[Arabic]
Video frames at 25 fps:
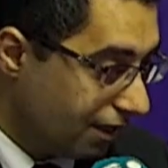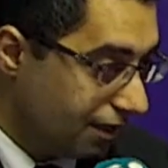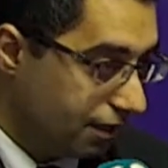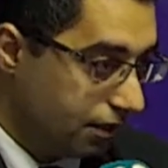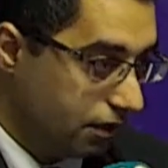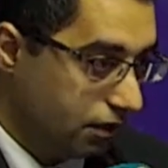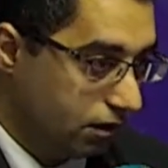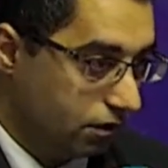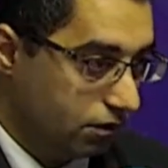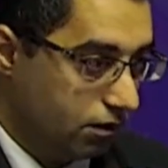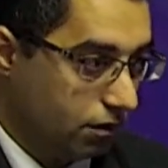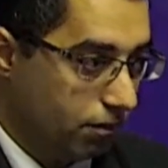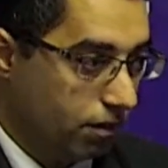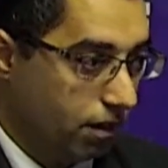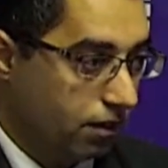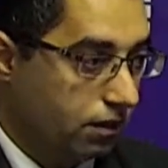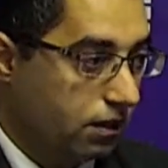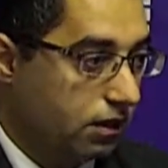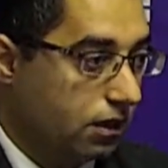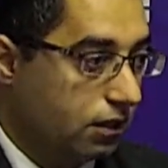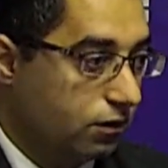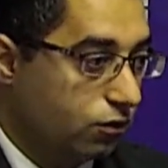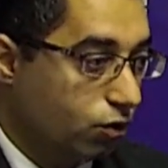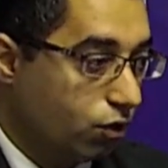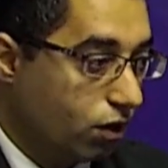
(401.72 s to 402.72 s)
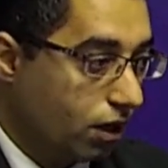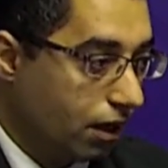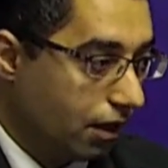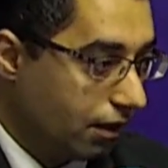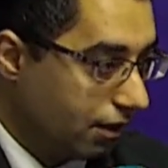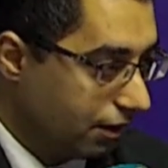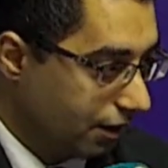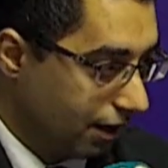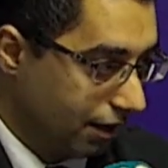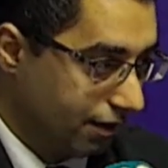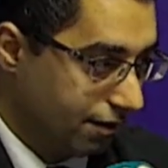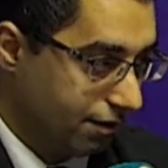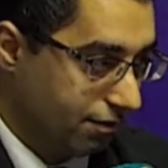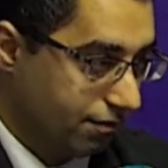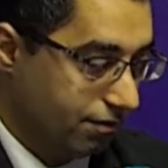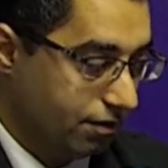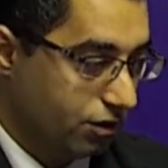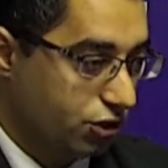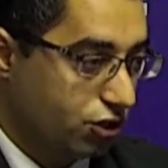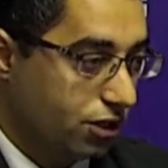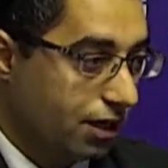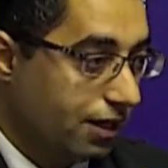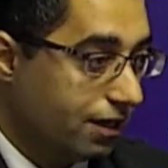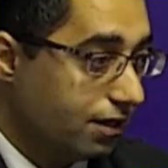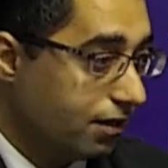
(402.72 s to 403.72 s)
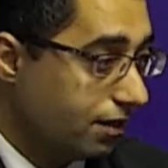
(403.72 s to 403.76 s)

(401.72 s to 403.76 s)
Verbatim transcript: اشكاليه طبعا مم. هي تخالف يعني